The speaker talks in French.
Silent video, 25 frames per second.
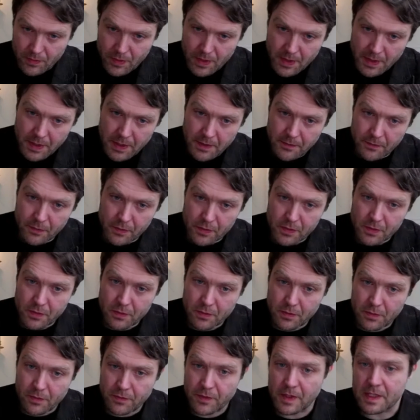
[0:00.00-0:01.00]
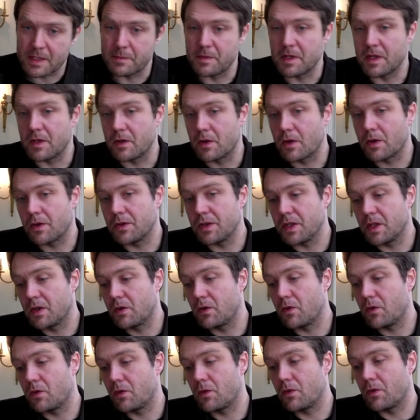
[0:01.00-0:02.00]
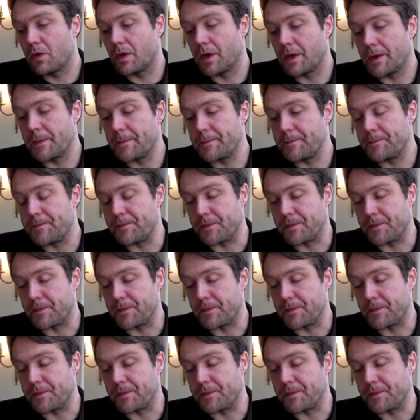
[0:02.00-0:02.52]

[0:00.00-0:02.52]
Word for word: Les livres sur Fassbinder, Nico et,